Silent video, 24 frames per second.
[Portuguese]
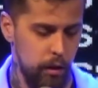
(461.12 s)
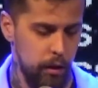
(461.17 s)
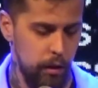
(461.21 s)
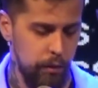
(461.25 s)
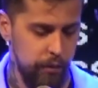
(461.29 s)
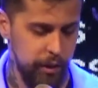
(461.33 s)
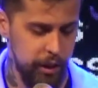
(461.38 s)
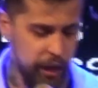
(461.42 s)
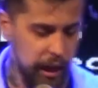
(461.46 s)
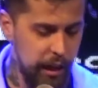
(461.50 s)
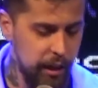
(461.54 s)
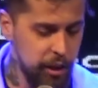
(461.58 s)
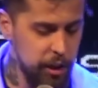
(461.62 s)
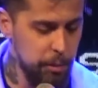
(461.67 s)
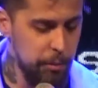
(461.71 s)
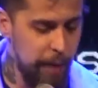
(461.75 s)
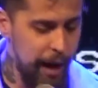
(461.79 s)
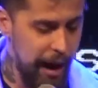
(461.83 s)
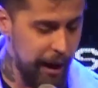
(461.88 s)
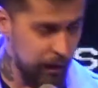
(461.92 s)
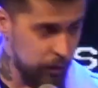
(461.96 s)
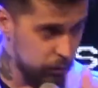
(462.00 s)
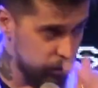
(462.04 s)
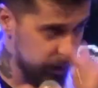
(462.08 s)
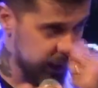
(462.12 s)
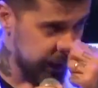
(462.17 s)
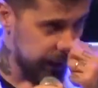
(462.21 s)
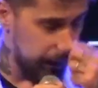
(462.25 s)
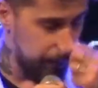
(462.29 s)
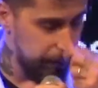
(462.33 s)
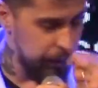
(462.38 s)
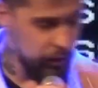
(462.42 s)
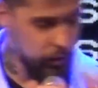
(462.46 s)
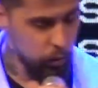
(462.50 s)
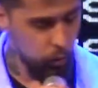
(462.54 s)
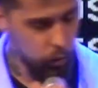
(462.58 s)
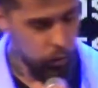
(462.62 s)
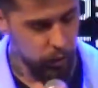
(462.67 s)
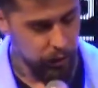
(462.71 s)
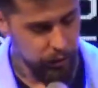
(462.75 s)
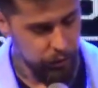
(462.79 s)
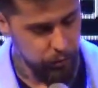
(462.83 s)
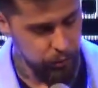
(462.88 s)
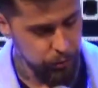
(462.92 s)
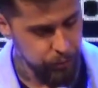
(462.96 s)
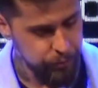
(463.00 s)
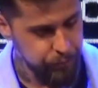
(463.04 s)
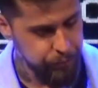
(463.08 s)
Evangelho de Marcos, capítulo
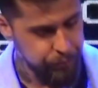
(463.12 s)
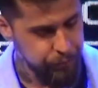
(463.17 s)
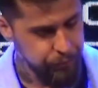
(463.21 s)
8,